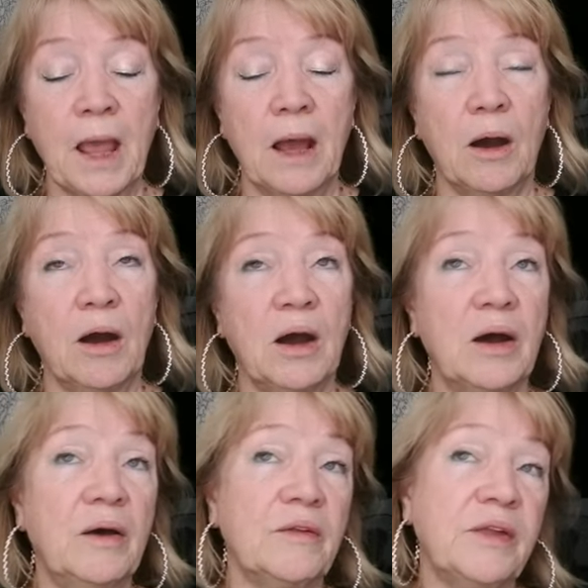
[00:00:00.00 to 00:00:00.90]

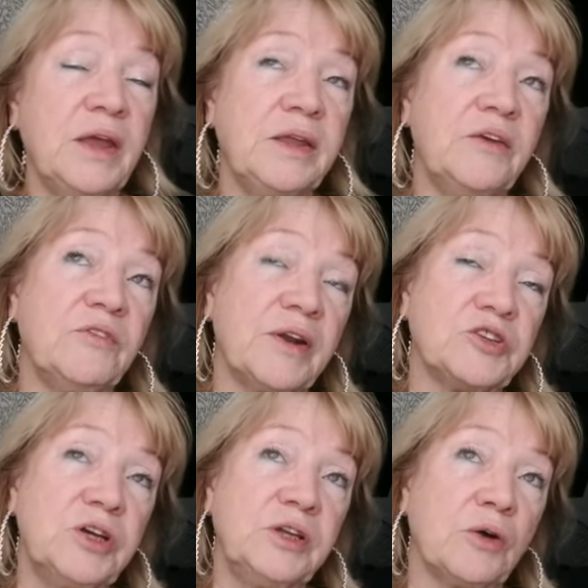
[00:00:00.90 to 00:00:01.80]
Э, знаете, есть
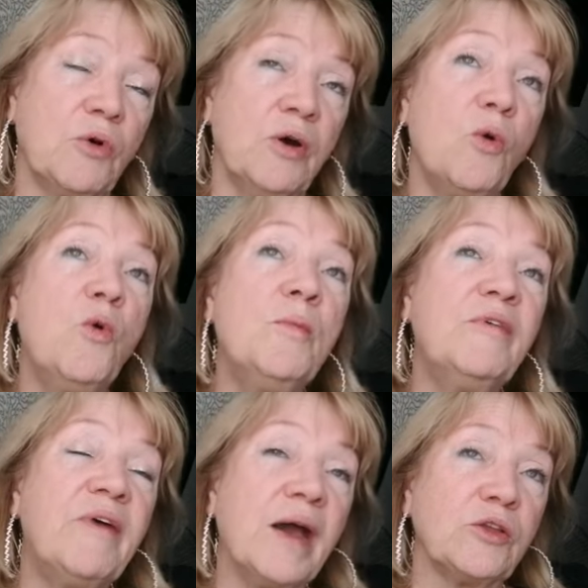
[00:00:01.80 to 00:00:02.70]
выражение такое
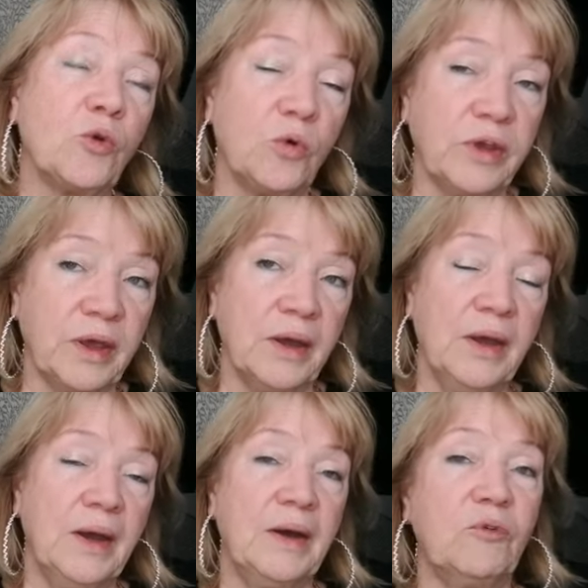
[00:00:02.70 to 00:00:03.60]
«умывать руки».
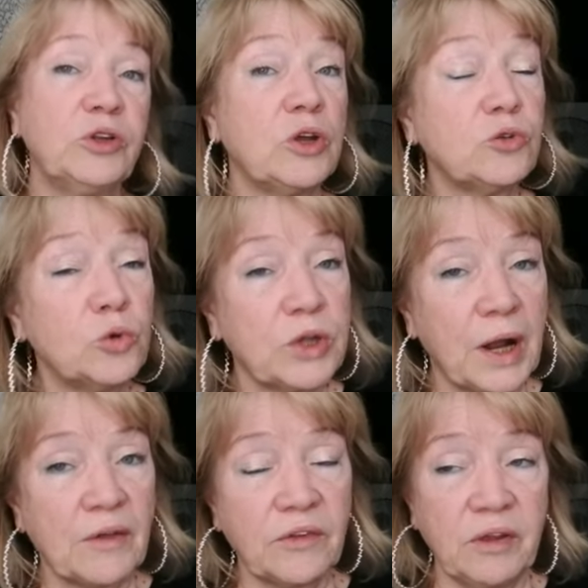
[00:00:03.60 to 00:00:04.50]
Вот тут
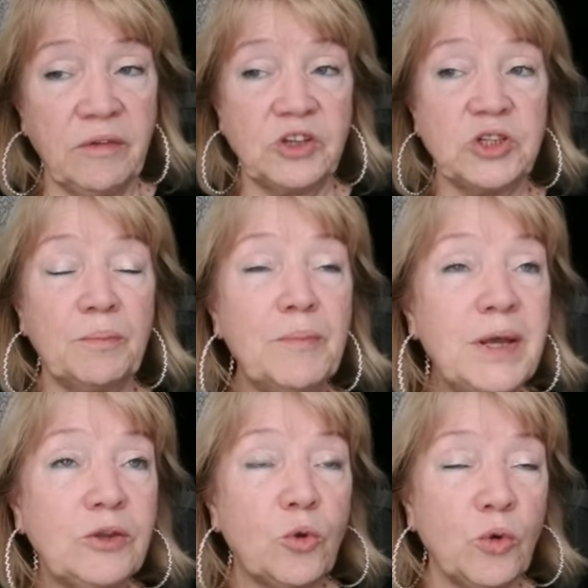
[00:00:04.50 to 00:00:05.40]
разные вещи.
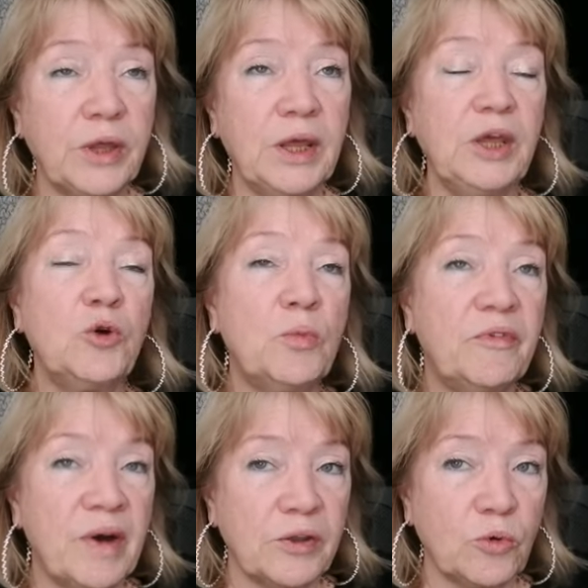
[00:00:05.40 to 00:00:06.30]
Мыть руки и
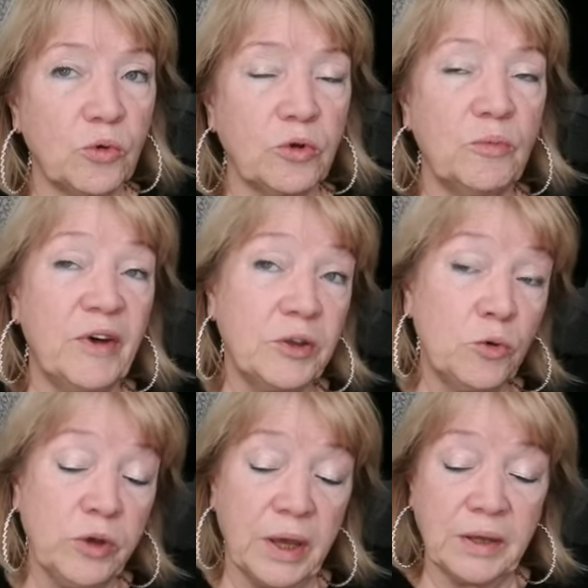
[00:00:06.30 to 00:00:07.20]
умывать руки. Умывать
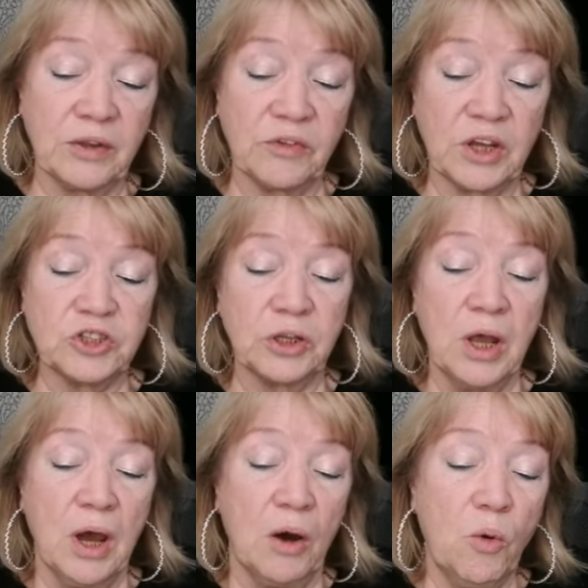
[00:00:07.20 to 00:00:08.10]
руки – это значит
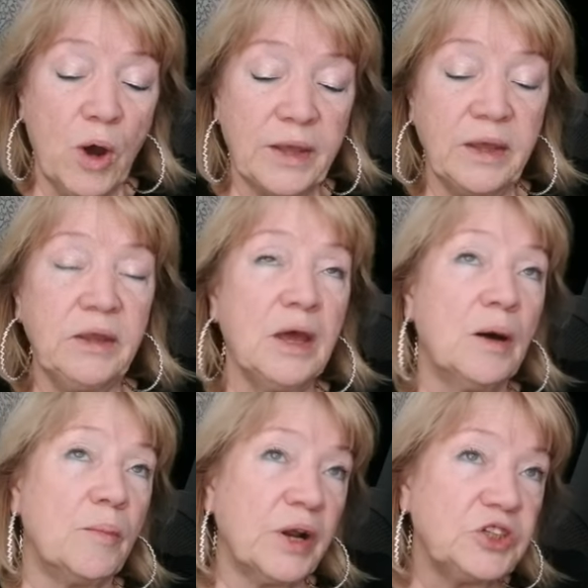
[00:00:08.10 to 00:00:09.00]
уходить,
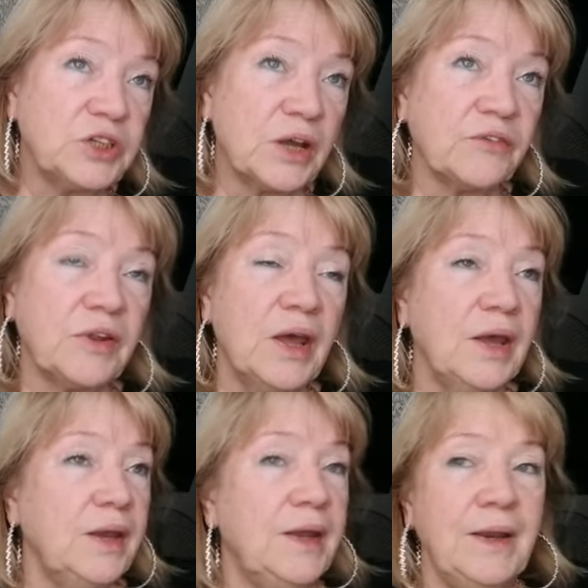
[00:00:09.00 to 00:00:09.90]
прощаться.
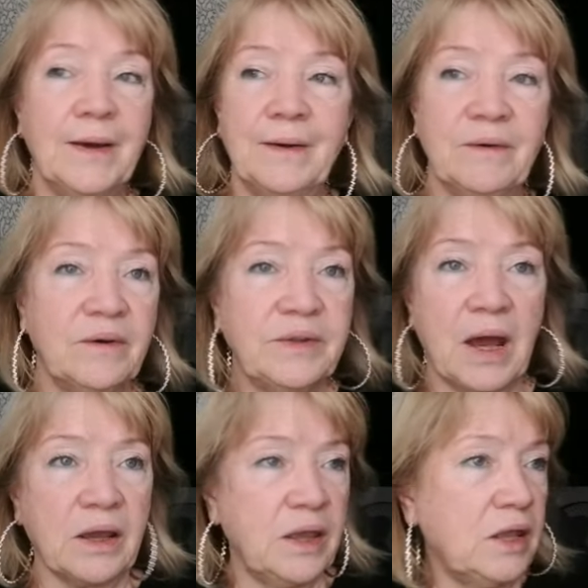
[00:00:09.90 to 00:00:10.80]
Или э,
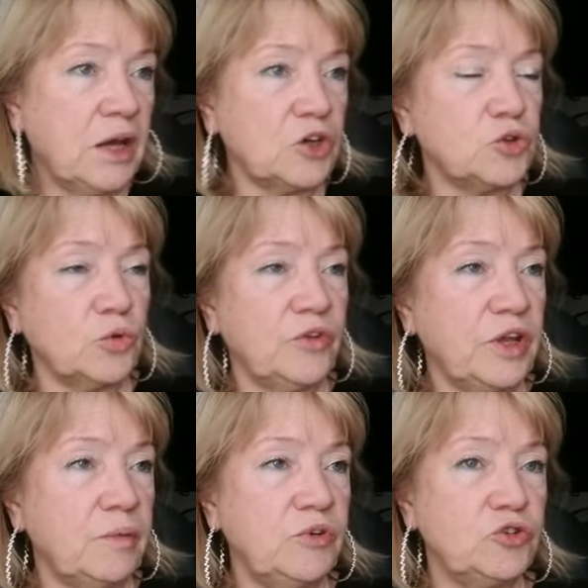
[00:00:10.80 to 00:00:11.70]
так, я не хочу с
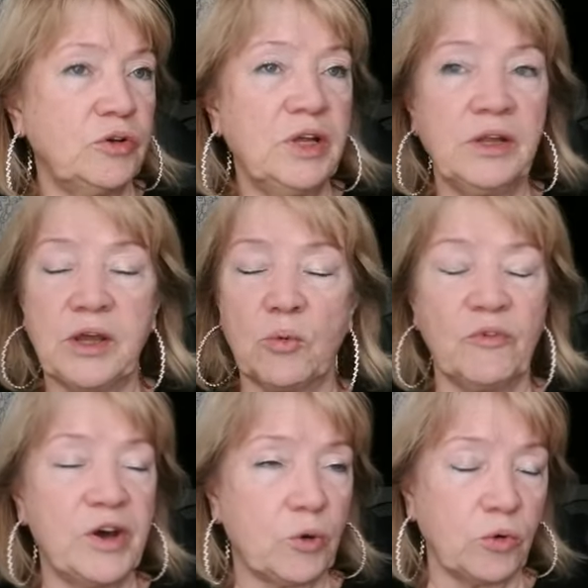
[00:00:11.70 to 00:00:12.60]
этим ничего делать, я
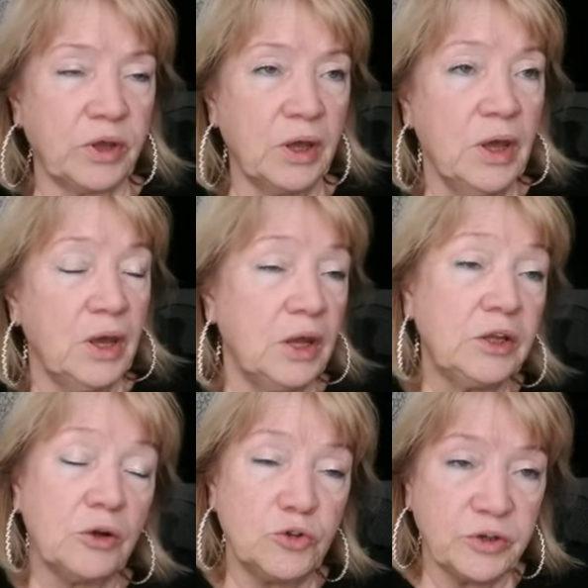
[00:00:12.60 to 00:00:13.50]
умываю руки. Это
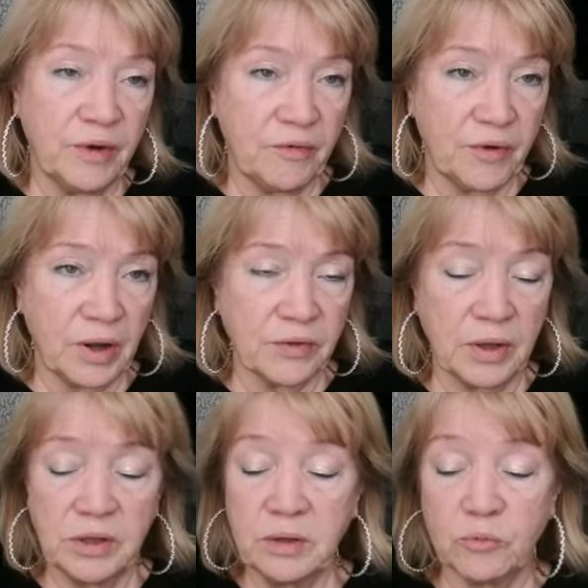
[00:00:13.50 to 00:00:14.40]
ключевая фраза,
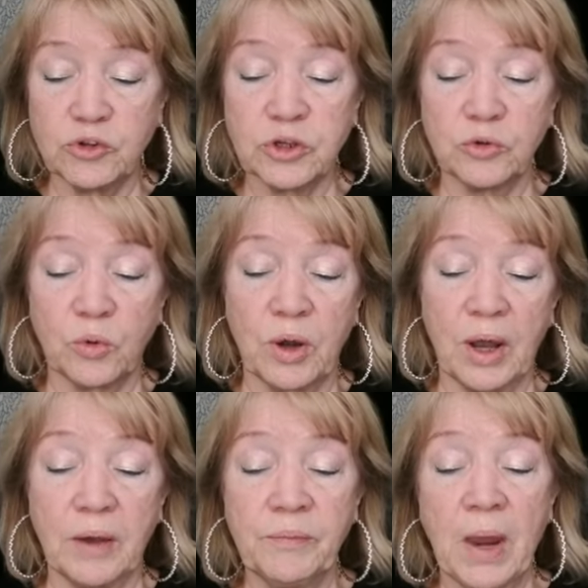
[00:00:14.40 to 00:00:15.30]
она немножечко
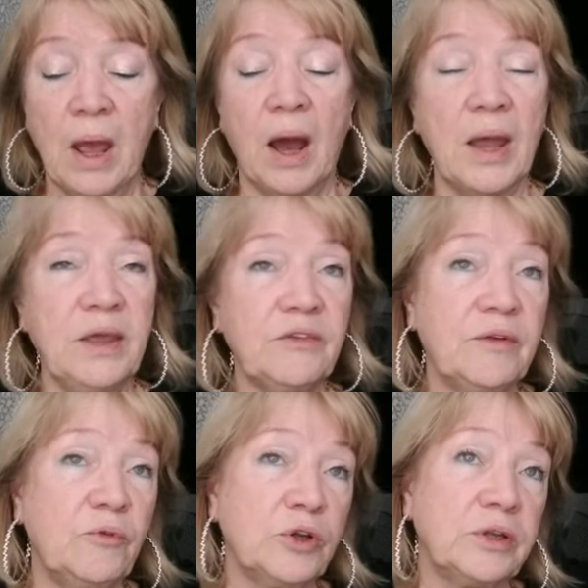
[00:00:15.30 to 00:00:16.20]
другая. А если
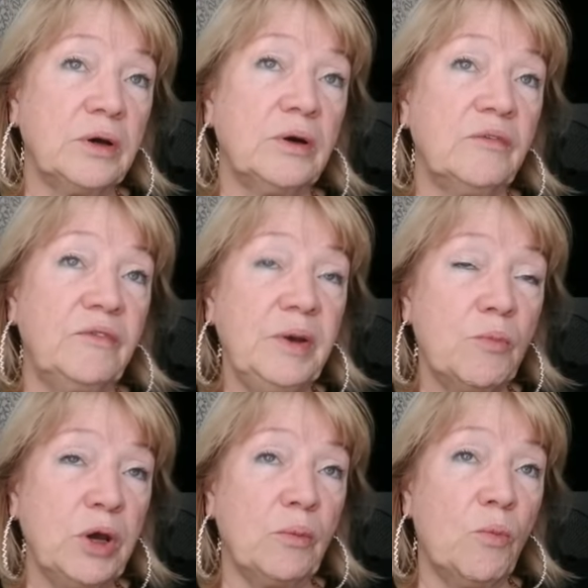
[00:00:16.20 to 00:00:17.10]
вот э, вы
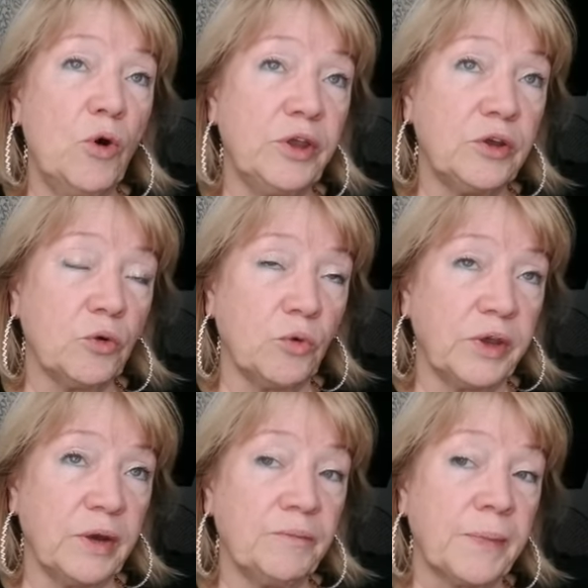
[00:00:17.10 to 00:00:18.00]
мы, моете
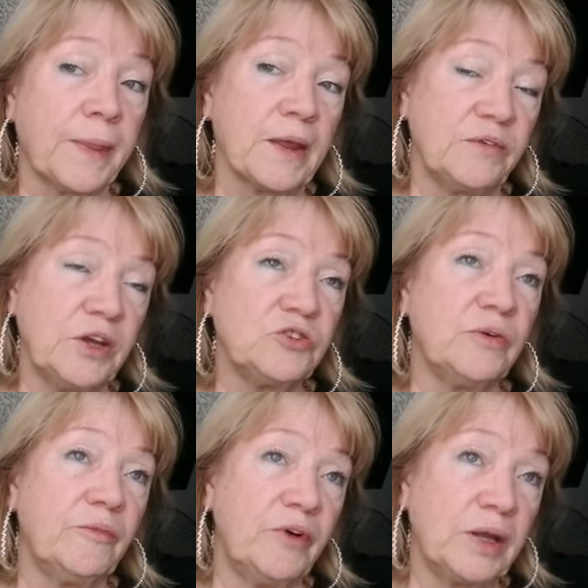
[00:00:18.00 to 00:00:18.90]
руки, значит,
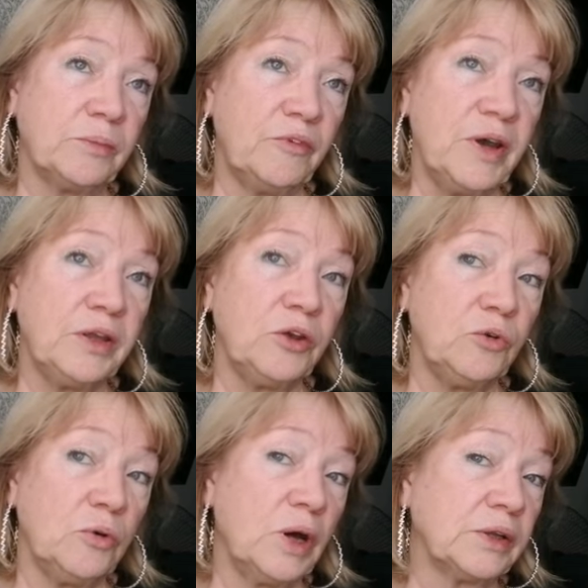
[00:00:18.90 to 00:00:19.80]
вы отмываете
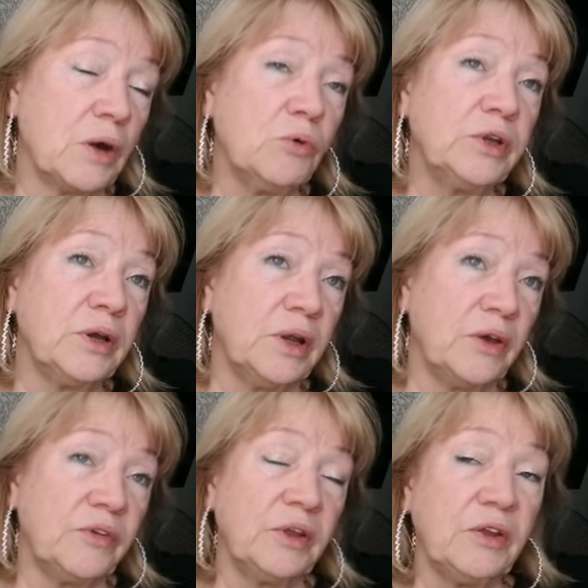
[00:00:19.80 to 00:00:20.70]
ее от какой-то
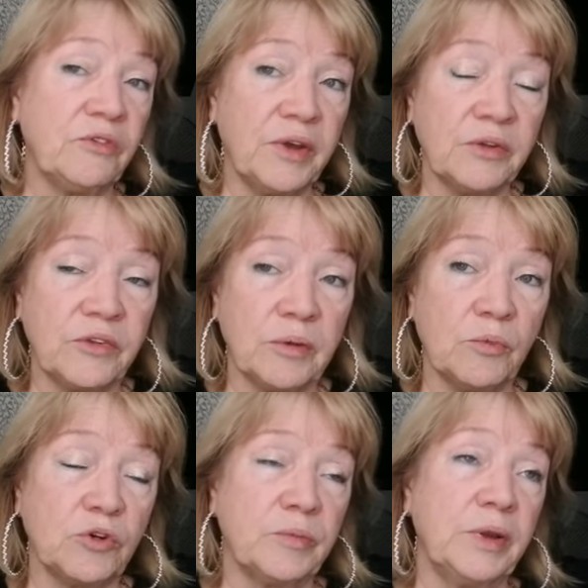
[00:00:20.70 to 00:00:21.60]
грязи, от инфекции,
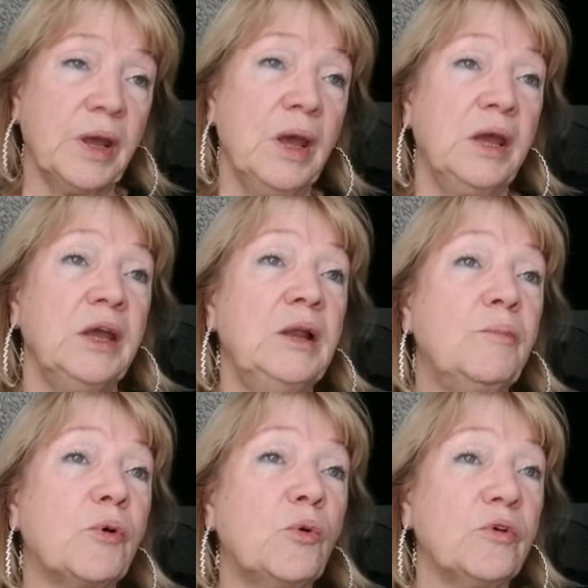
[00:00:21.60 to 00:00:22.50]
может быть. Или
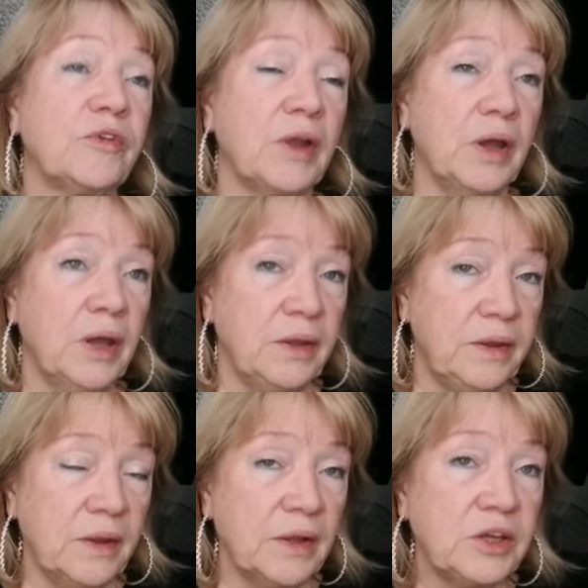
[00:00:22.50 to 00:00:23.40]
просто
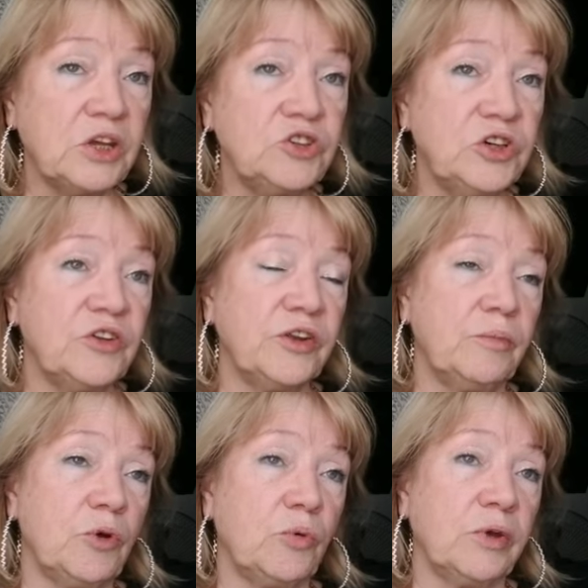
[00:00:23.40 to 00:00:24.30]
делаете
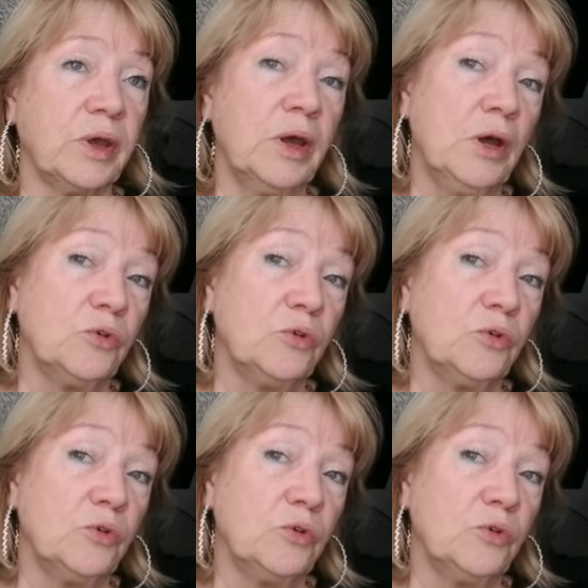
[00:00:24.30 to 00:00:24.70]
чистыми руки.